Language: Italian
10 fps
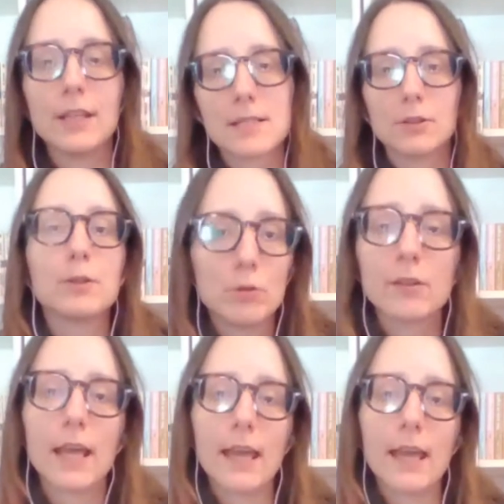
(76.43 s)
di
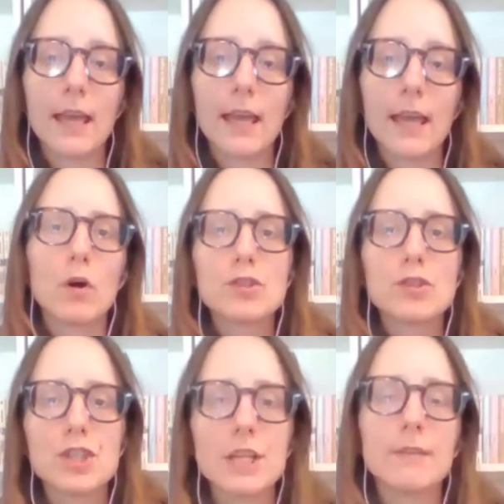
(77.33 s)
questo tipo di
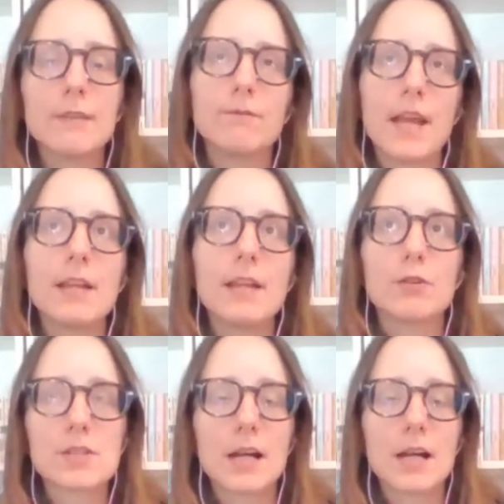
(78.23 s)
indumento che
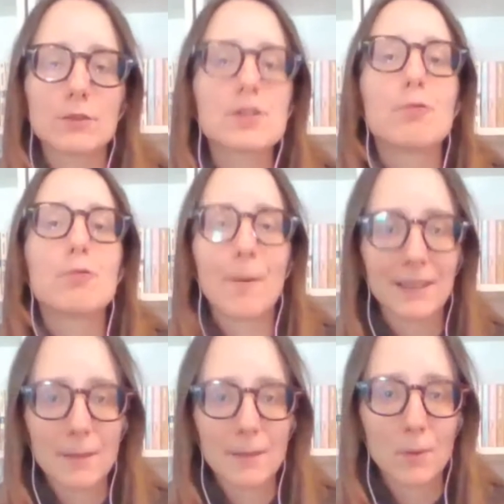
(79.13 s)
ehm,
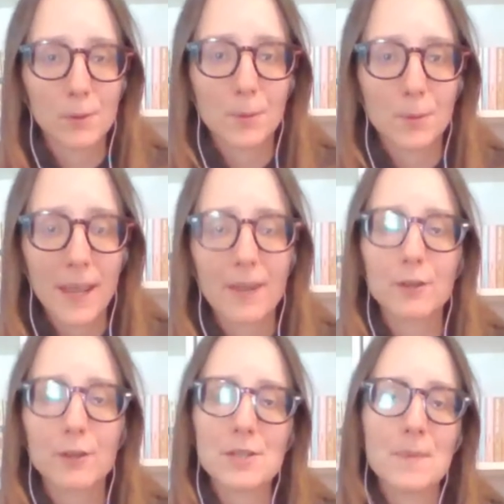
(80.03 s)
oggi viene
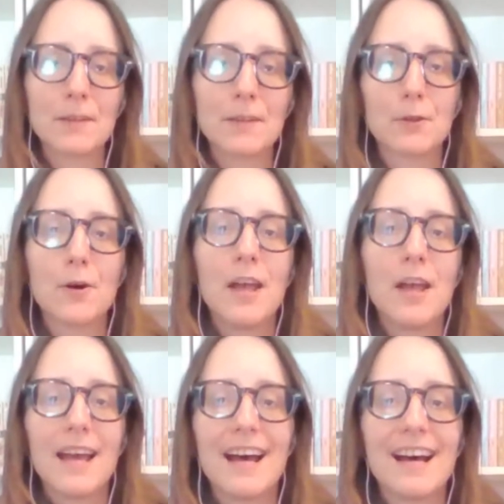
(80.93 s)
indossato sicuramente
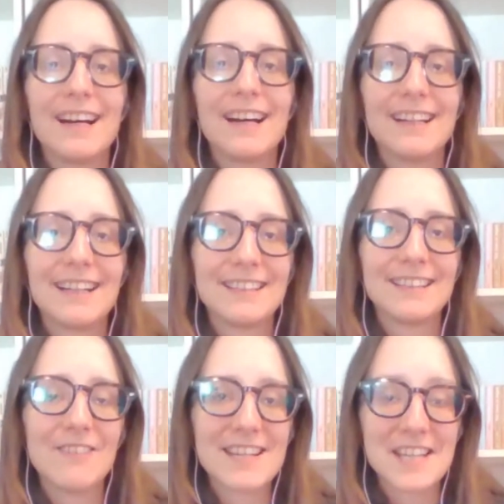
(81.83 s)
molto meno rispetto
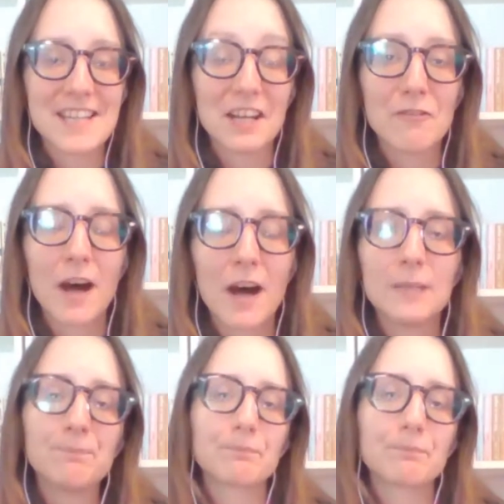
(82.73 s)
a, a
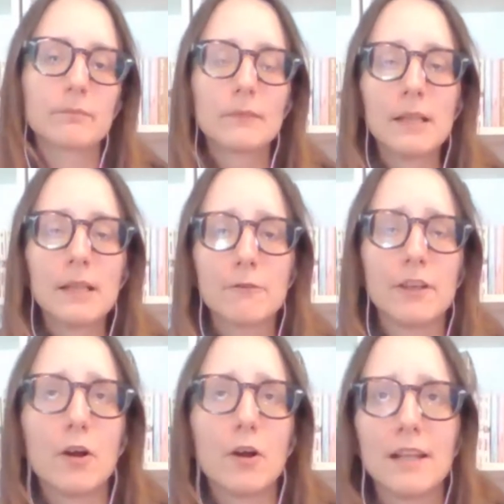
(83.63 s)
diversi anni fa,
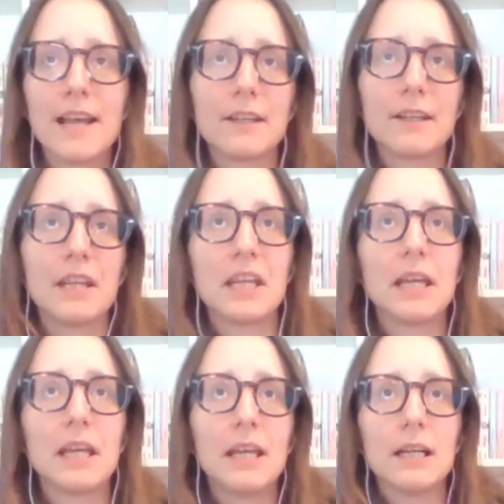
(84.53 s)
fino
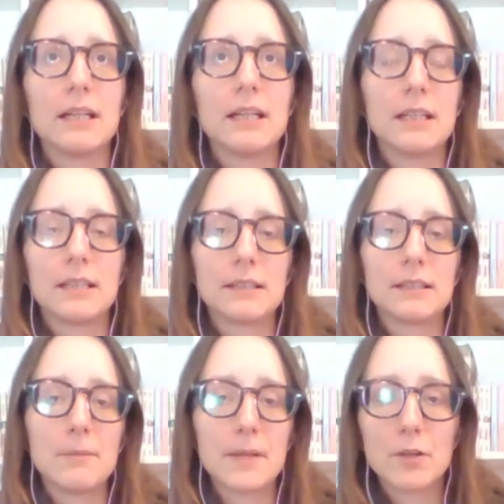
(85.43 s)
agli anni
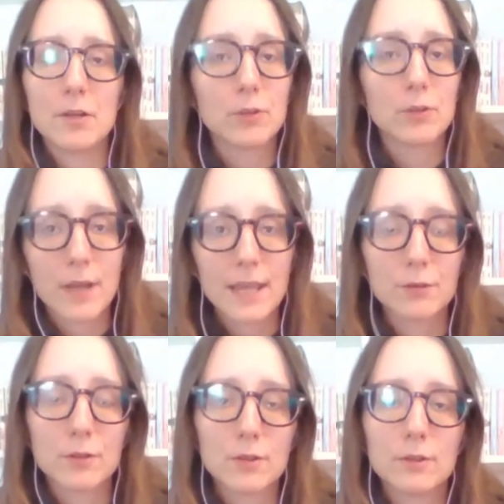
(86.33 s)
eh, del
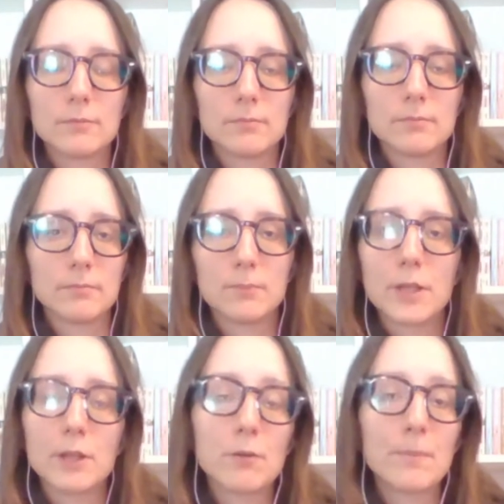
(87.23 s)
periodo Edo,
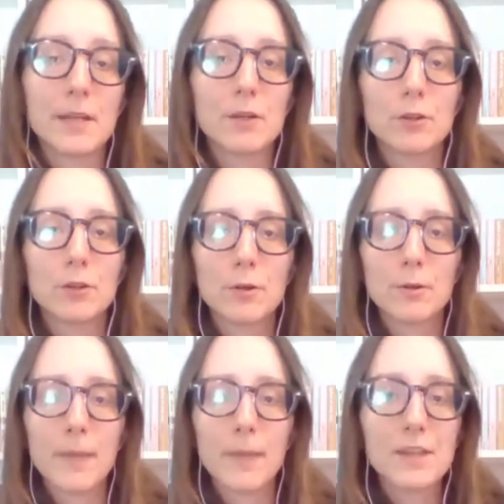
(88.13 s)
mm, poi col
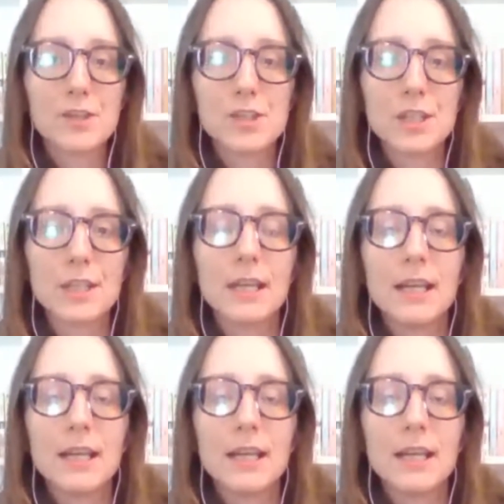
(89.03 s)
periodo Meiji